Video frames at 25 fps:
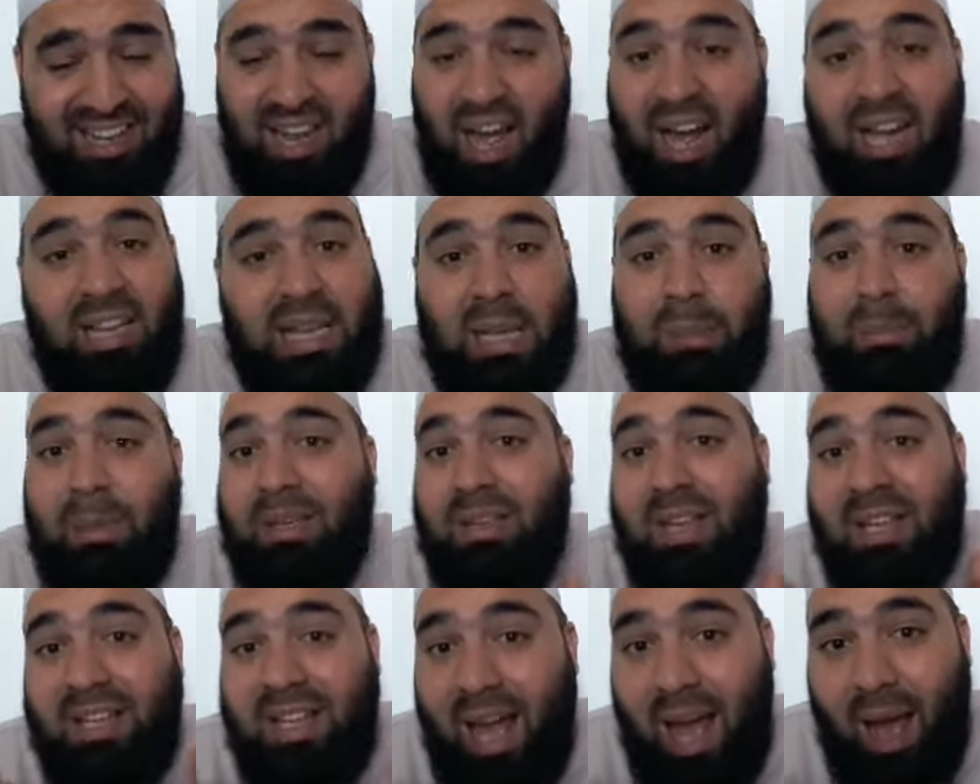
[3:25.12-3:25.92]
لحتى ما
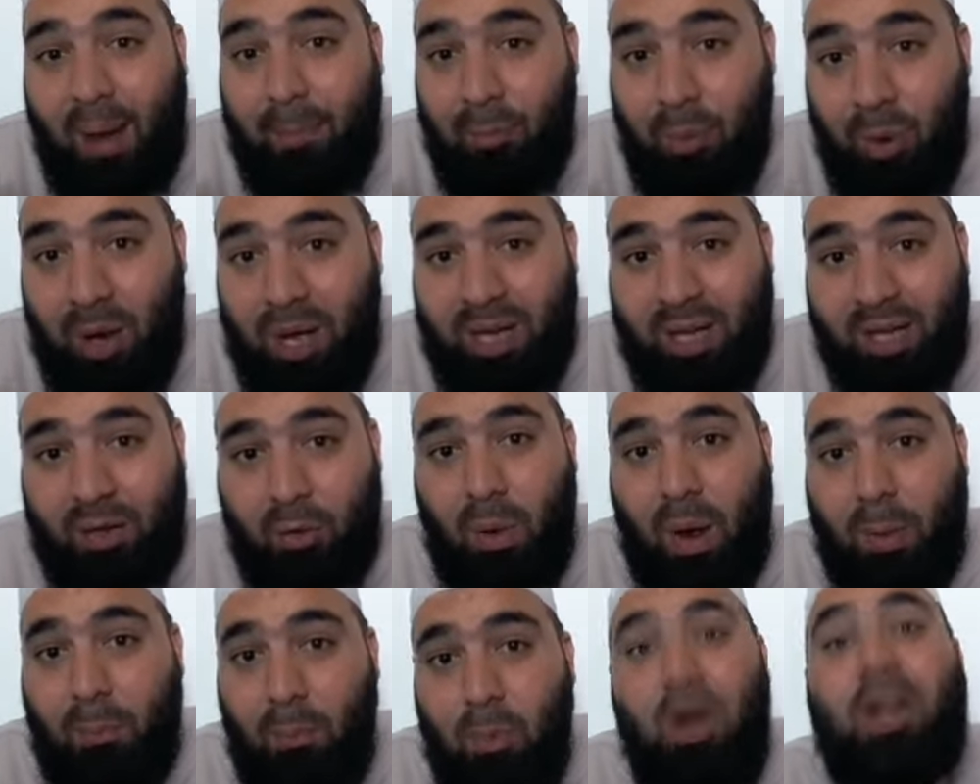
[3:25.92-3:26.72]
تضيع
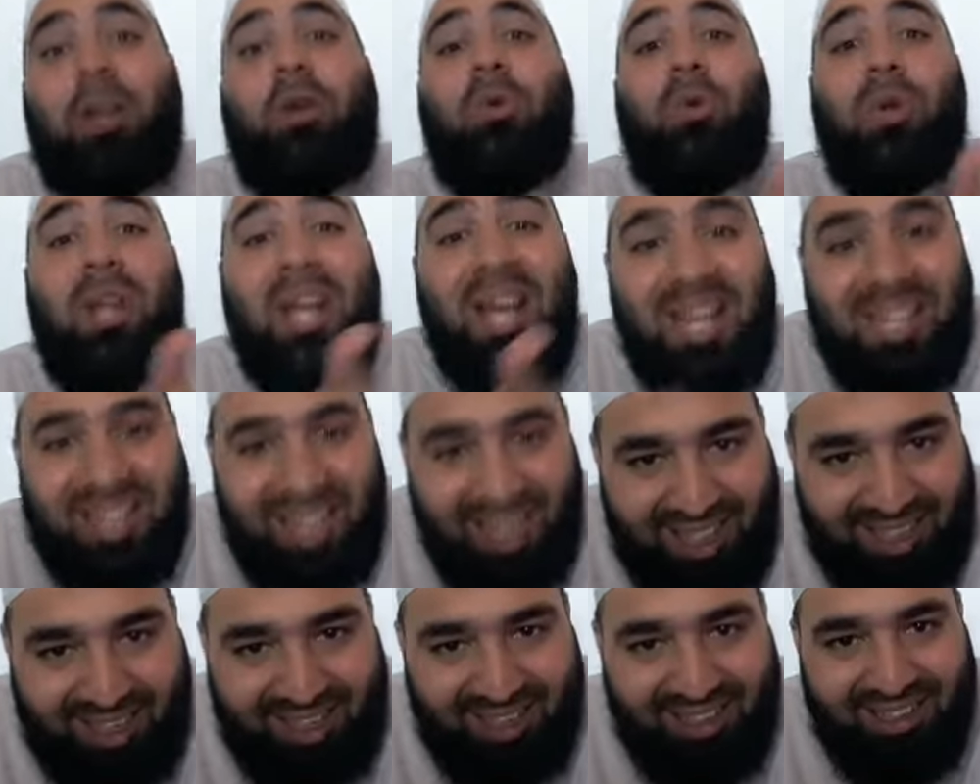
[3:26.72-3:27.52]
اموالك واموال
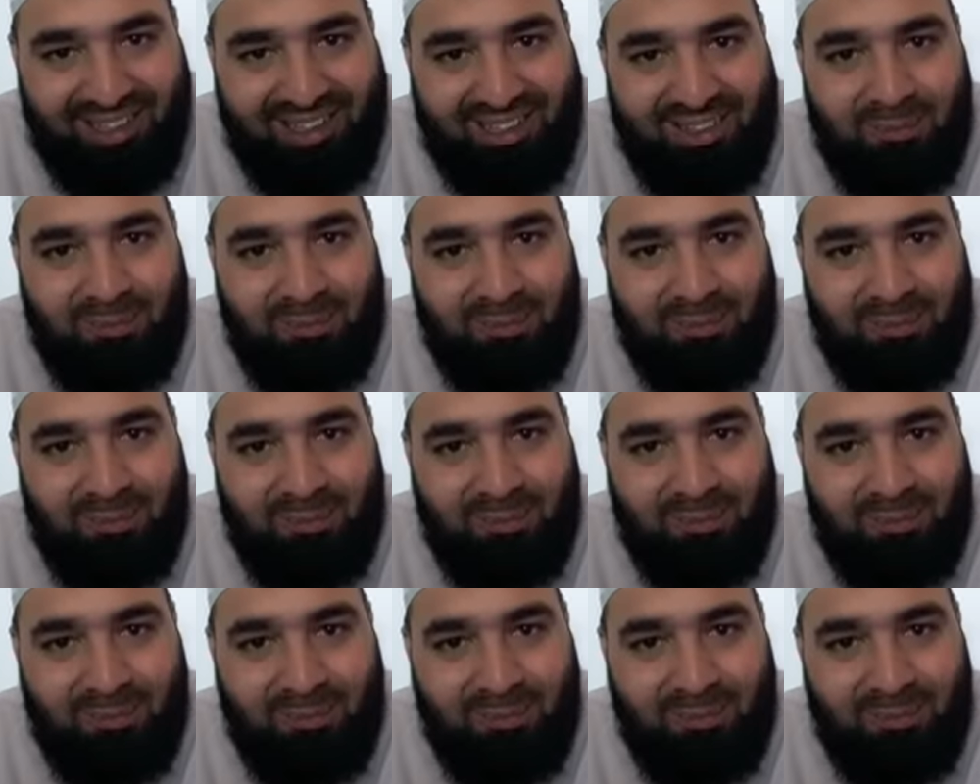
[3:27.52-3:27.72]
ولادك